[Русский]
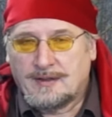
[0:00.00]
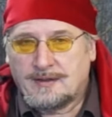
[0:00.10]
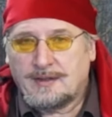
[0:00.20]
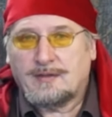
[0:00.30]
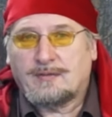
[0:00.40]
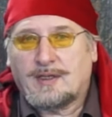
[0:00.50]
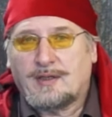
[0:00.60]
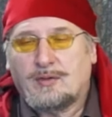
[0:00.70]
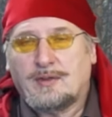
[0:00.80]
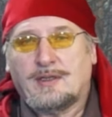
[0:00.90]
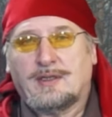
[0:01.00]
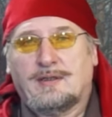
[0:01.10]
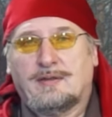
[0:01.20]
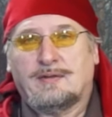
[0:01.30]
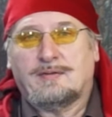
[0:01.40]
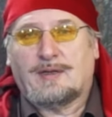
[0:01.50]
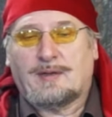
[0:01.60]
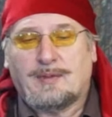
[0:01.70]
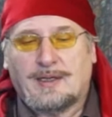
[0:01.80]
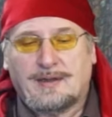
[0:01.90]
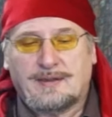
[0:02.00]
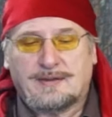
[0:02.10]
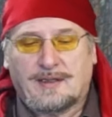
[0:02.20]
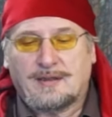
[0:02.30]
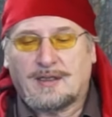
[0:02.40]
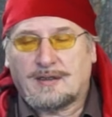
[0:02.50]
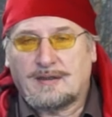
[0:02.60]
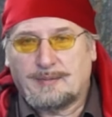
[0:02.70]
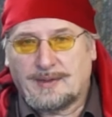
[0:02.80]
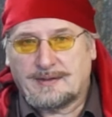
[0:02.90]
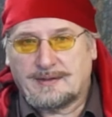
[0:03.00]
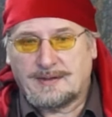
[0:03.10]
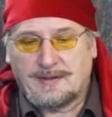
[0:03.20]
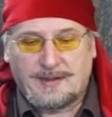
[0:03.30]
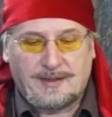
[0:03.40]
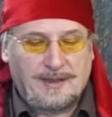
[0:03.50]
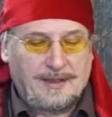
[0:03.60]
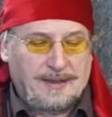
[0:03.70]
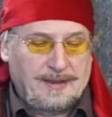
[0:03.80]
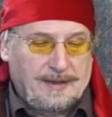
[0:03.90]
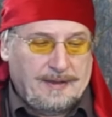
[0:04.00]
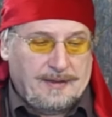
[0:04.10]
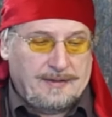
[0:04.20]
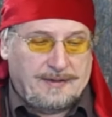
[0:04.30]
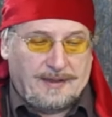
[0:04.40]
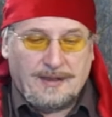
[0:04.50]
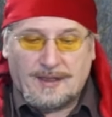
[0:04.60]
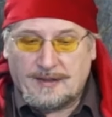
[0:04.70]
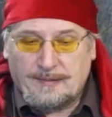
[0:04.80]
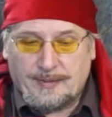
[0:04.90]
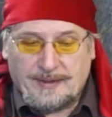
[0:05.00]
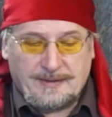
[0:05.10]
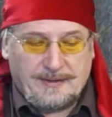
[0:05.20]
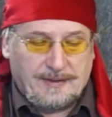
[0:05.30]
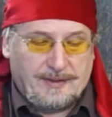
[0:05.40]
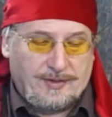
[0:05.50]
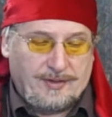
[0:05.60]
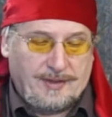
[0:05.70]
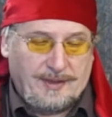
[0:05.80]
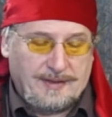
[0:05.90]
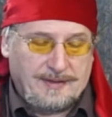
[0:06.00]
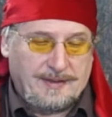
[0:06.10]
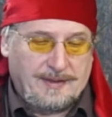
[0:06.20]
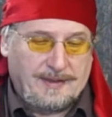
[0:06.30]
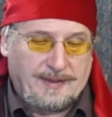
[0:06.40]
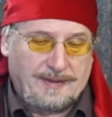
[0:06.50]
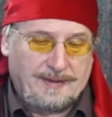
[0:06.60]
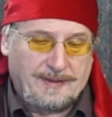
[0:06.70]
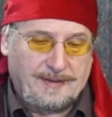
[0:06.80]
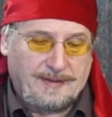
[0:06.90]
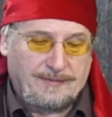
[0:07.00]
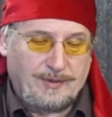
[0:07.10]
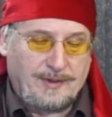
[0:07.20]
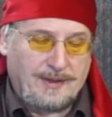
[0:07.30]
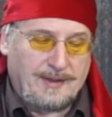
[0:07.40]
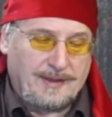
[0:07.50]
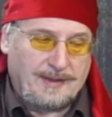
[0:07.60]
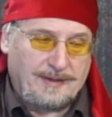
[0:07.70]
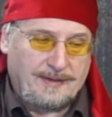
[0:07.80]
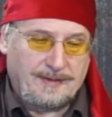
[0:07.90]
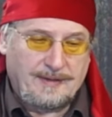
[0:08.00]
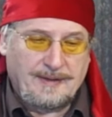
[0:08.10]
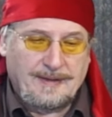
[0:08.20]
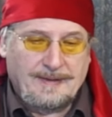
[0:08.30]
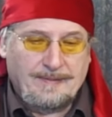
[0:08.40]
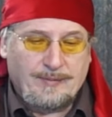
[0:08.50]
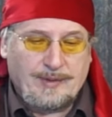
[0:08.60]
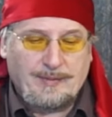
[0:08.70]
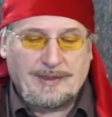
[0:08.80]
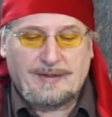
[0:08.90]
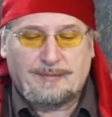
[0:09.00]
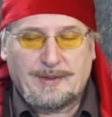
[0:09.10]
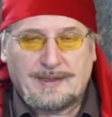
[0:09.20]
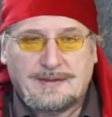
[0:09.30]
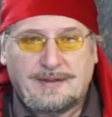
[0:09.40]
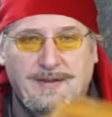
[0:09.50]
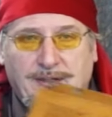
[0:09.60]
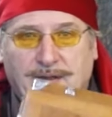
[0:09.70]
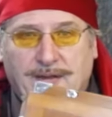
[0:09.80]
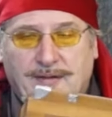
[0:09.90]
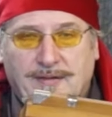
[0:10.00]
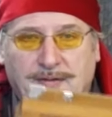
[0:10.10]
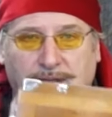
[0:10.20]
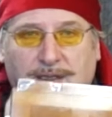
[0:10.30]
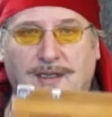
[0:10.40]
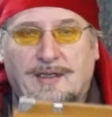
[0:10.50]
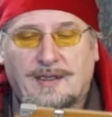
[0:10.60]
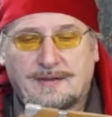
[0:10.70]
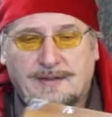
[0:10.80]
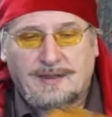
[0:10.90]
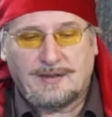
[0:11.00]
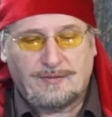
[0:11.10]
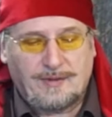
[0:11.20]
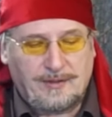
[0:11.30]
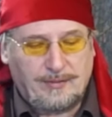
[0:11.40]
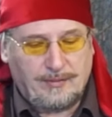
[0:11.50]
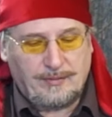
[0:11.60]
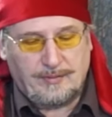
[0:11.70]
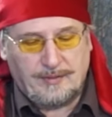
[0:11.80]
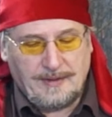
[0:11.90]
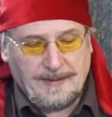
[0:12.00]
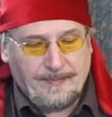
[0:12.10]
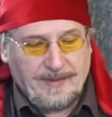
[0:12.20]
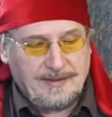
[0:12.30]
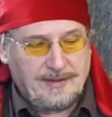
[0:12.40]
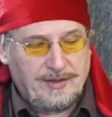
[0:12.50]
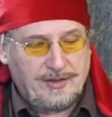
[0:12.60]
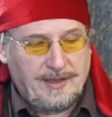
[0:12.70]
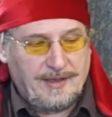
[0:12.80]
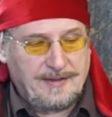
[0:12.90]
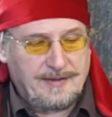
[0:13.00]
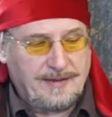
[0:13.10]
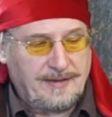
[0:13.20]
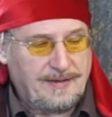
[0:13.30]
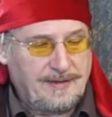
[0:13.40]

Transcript: где-то в районе форматной стандартной пластинки. Стандартной пластинкой считается э, вот такая примерно пластинка, такая кассета, в которую заряжается